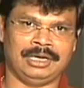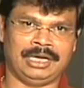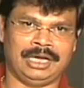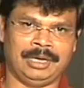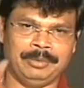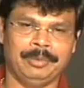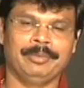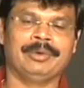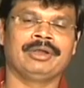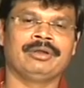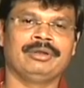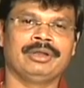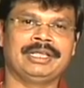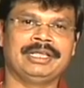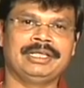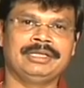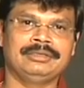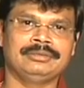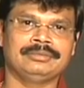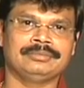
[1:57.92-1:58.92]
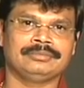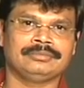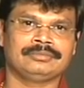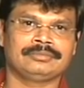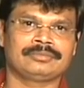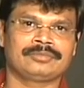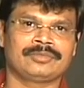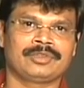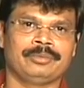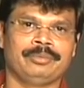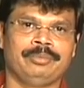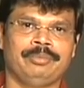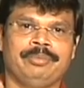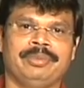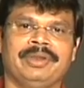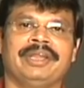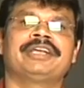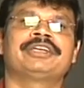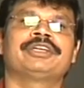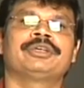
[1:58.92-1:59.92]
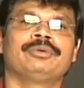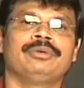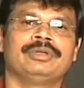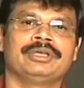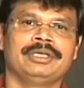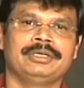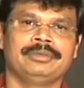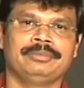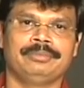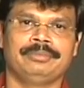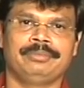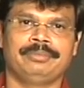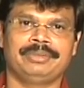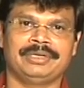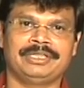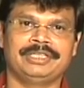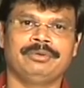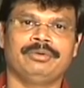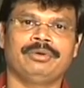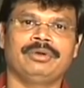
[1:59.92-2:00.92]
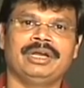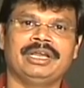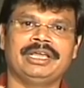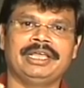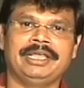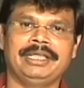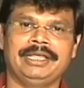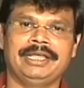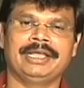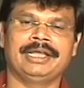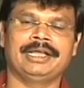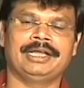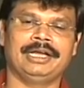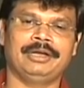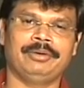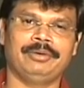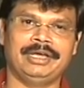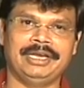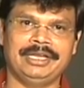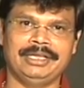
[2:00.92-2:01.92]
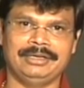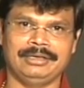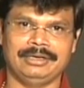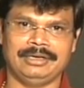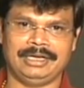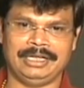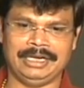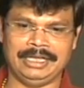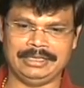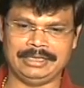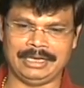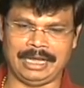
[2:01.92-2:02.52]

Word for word: అభిమానులకి ప్రేక్షకులకి ప్రతి ఒక్కరికి ఏం కావాలి అనేది